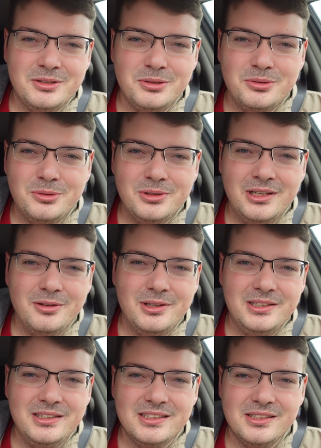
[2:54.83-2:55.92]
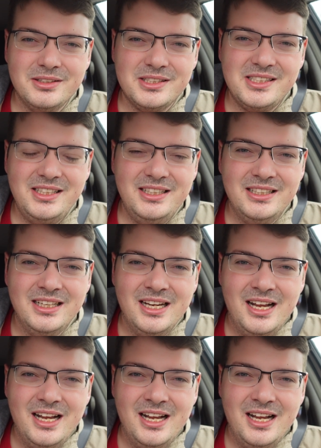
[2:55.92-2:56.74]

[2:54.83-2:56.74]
und Corona-Leugner sehe,